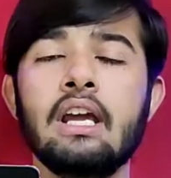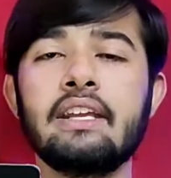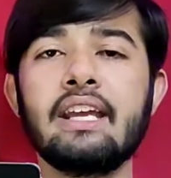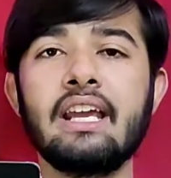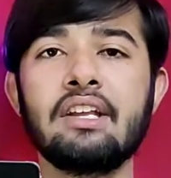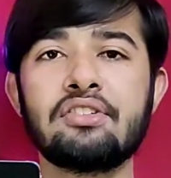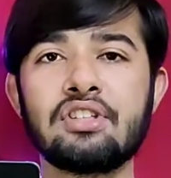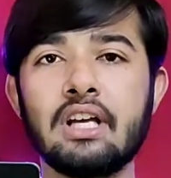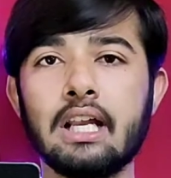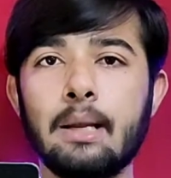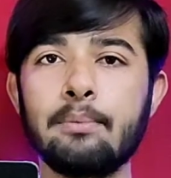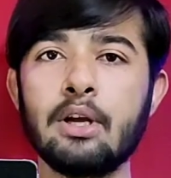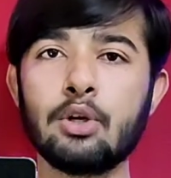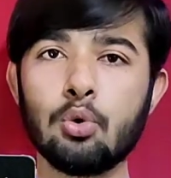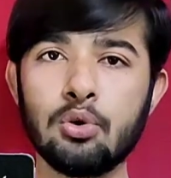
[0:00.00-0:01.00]
या
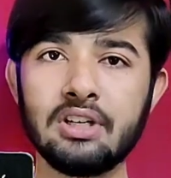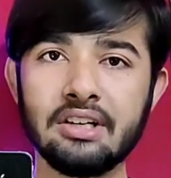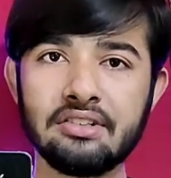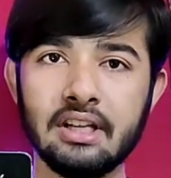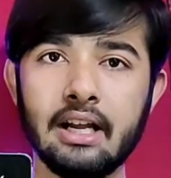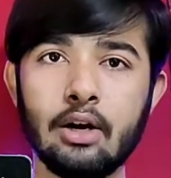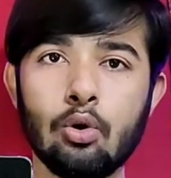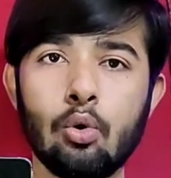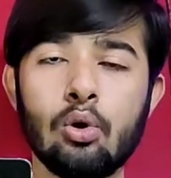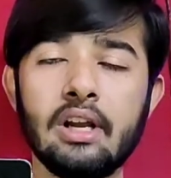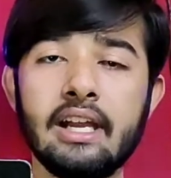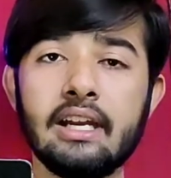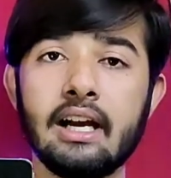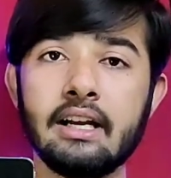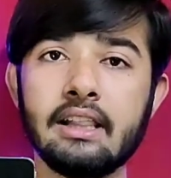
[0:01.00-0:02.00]
इंस्टाग्राम या ट्विटर से
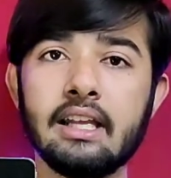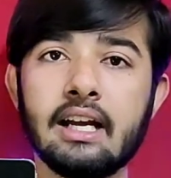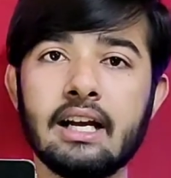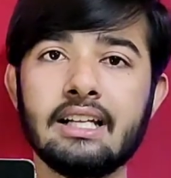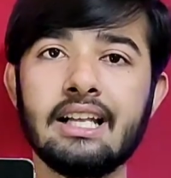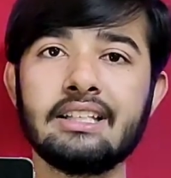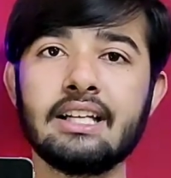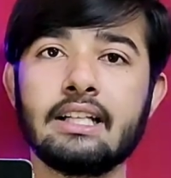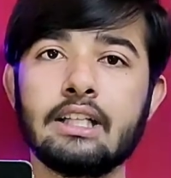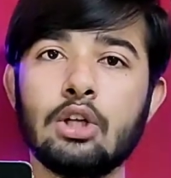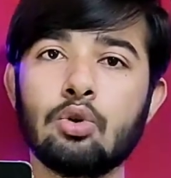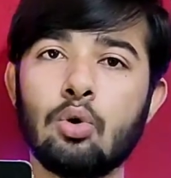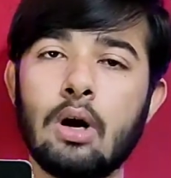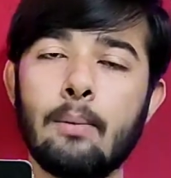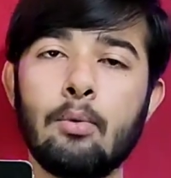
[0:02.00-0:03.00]
ऑनलाइन अर्निंग करना चाहते हैं
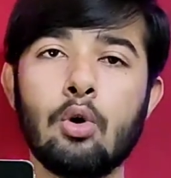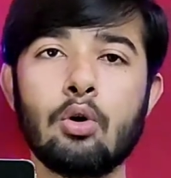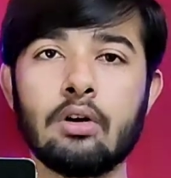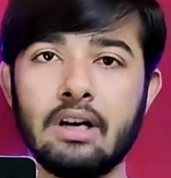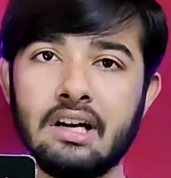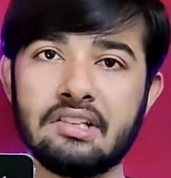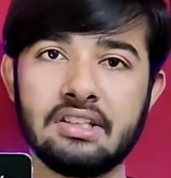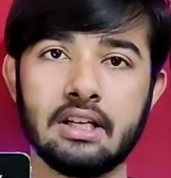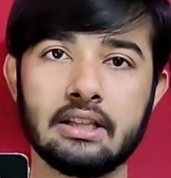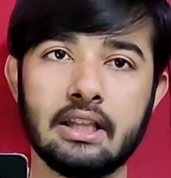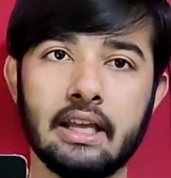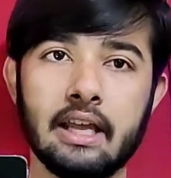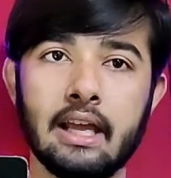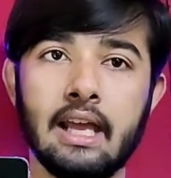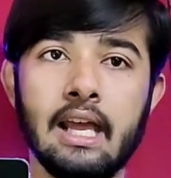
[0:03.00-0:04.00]
तो आप लोग कर सकते
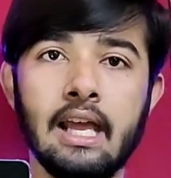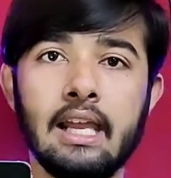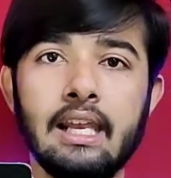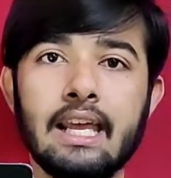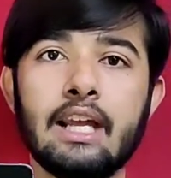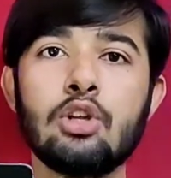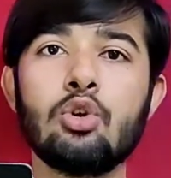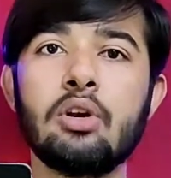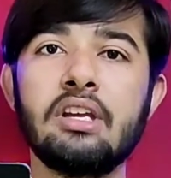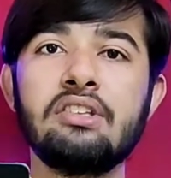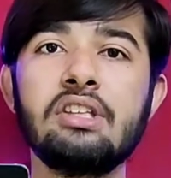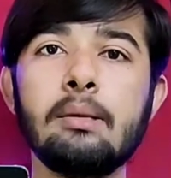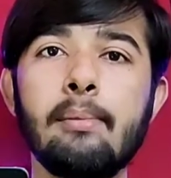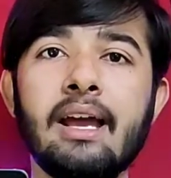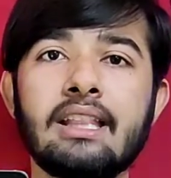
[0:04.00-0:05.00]
हैं लेकिन जो
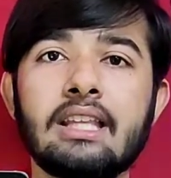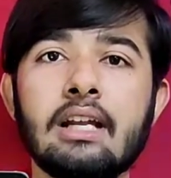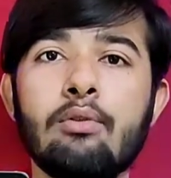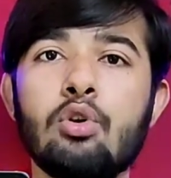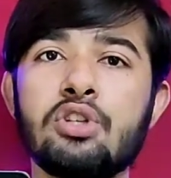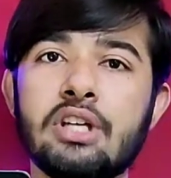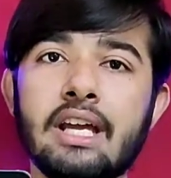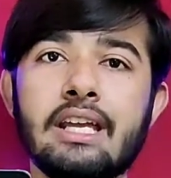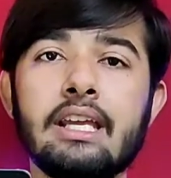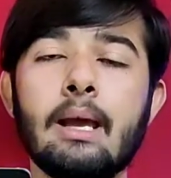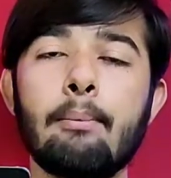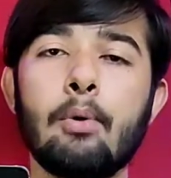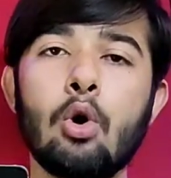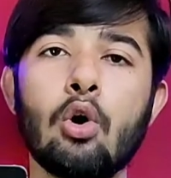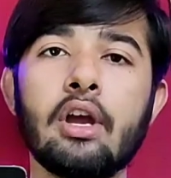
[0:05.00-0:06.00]
ईजी मैथड वो यही है
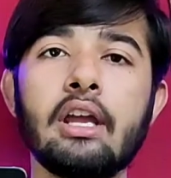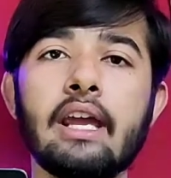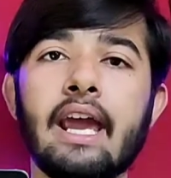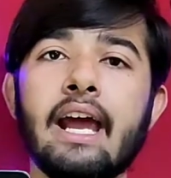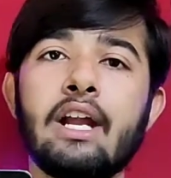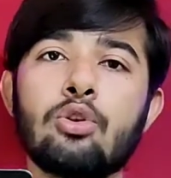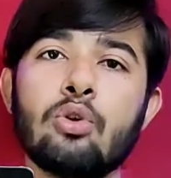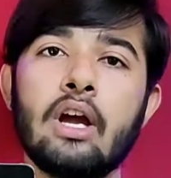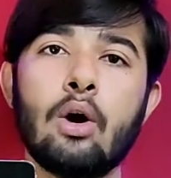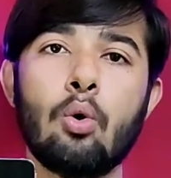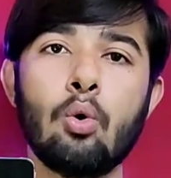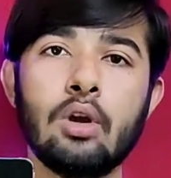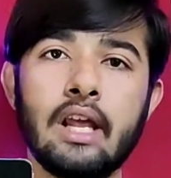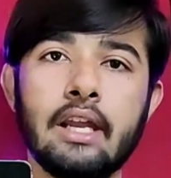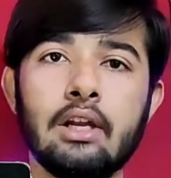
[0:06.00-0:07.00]
ब्लॉगिंग एंड जो है
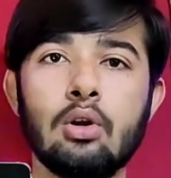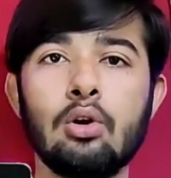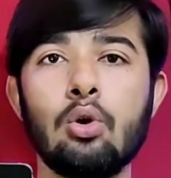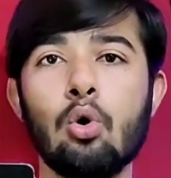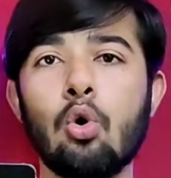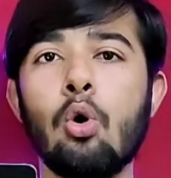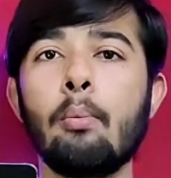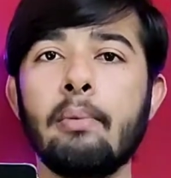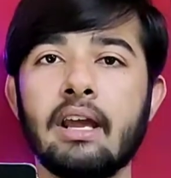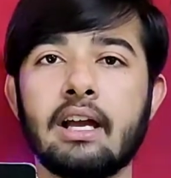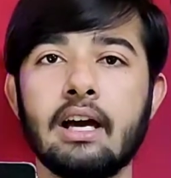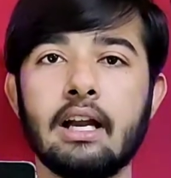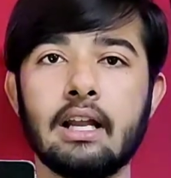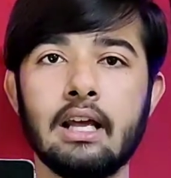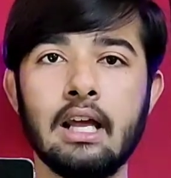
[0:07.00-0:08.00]
ऑनलाइन लोगो
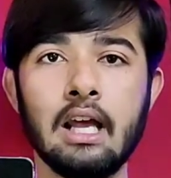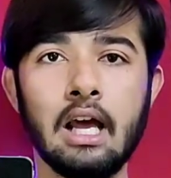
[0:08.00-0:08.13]
मेकर